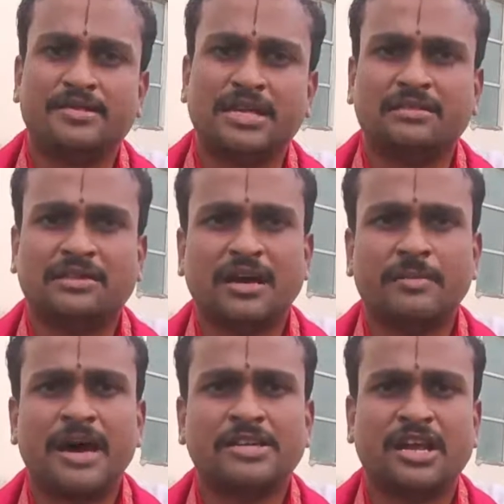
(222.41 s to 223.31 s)

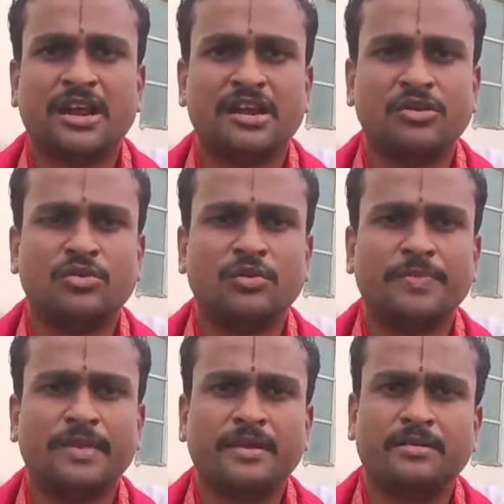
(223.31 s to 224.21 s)
సత్కర్మాచరణను
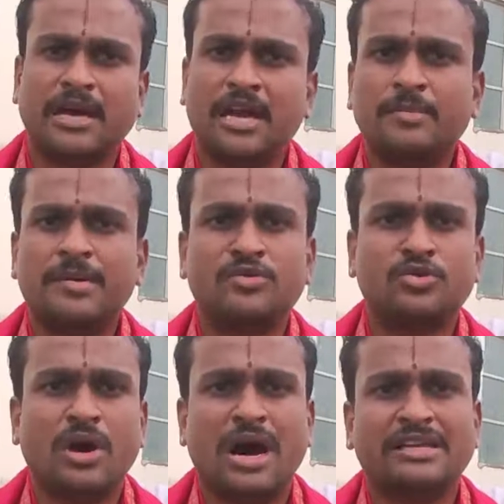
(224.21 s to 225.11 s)

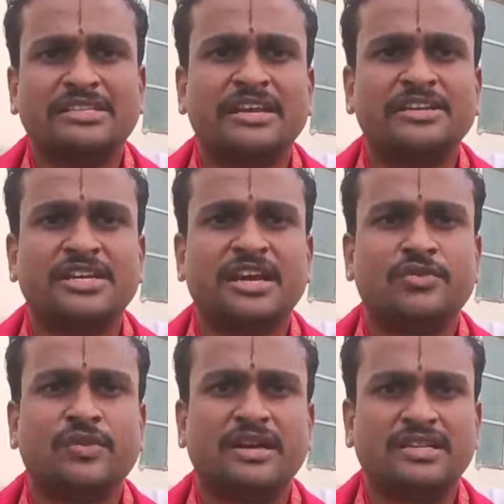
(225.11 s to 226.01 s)
ధర్మమును
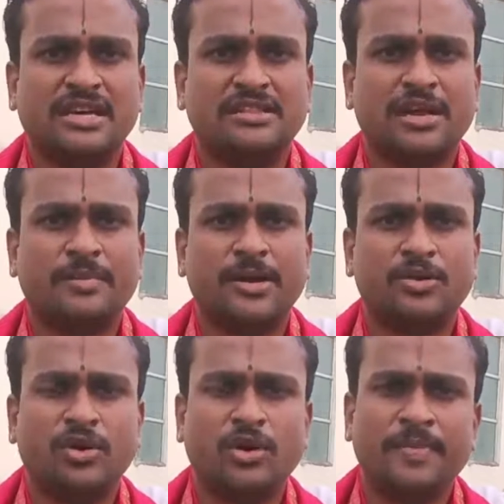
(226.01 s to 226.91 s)
ఆచరించినటువంటి
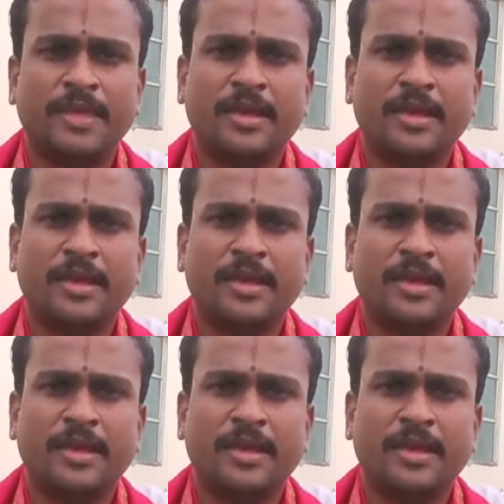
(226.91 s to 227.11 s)
సందర్భంలో